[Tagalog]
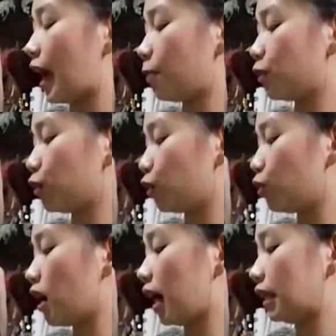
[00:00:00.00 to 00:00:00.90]
up to
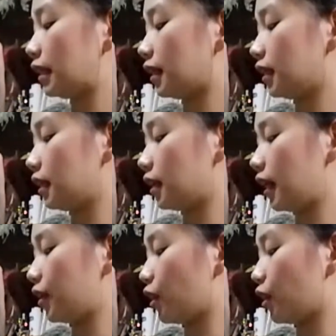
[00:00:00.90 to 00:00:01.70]
200 degree